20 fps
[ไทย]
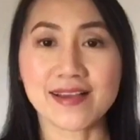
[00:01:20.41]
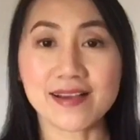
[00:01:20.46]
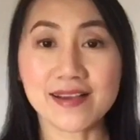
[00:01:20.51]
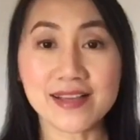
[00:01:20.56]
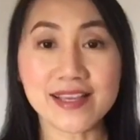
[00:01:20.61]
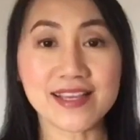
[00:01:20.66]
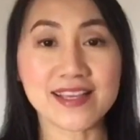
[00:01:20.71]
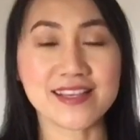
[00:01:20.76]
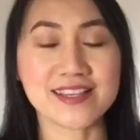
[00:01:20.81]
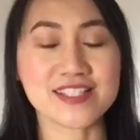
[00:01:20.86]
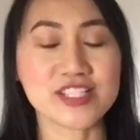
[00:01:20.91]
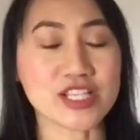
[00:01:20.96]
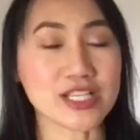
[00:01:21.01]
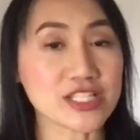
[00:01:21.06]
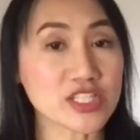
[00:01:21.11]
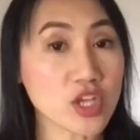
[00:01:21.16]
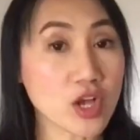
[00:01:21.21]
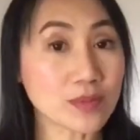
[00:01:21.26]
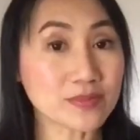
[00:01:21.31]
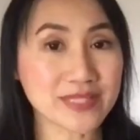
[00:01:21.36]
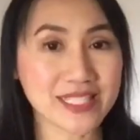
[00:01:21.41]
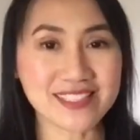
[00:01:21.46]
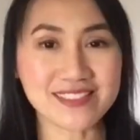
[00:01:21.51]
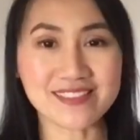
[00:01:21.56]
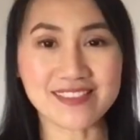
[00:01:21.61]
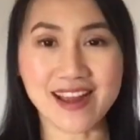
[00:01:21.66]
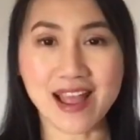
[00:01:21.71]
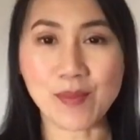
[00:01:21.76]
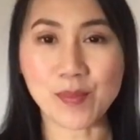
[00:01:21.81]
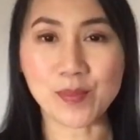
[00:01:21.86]
เอ้ยฉันชอบเต้น
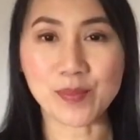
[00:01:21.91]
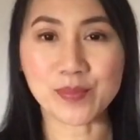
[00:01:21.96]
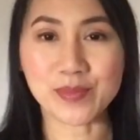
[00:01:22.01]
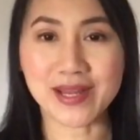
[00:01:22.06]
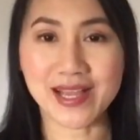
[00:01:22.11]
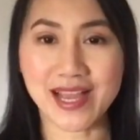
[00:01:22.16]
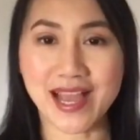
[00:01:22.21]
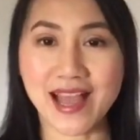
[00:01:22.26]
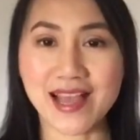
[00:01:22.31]
รำนะ